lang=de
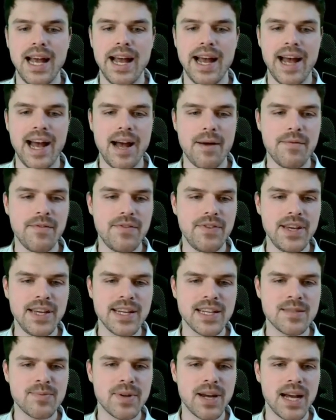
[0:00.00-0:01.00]
Ähm, wie
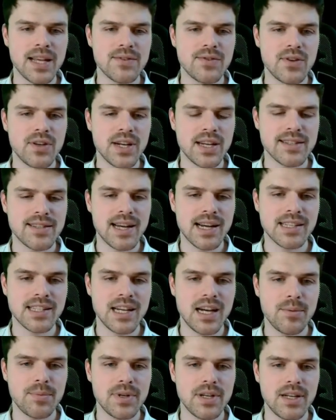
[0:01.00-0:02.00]
ich es bereits vorhin gesagt
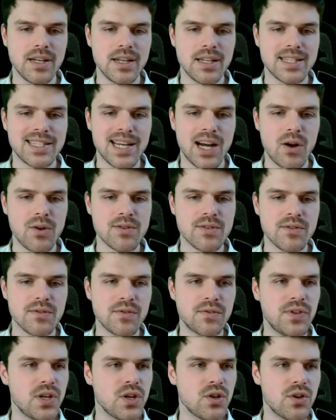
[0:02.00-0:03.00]
habe, äh,
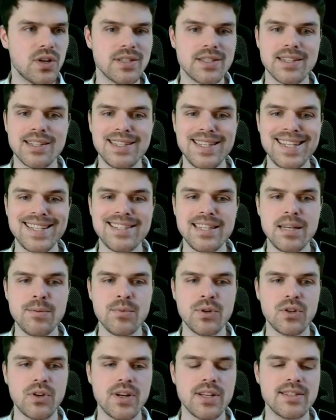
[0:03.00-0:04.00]
1094, nicht
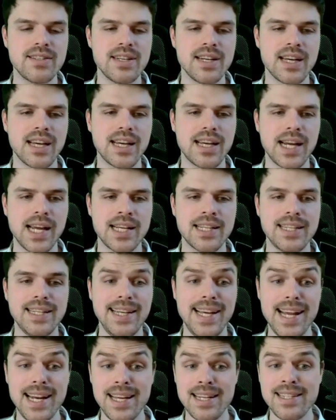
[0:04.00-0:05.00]
97 kriegt
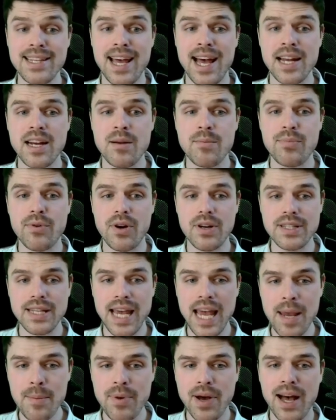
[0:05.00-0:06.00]
jeder, der einen Board
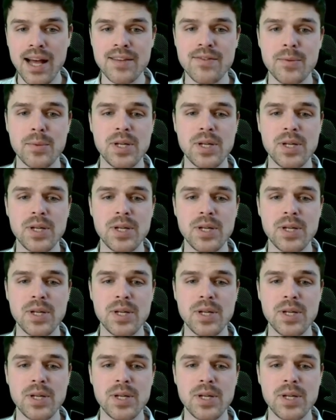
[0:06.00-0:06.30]
Ape hat.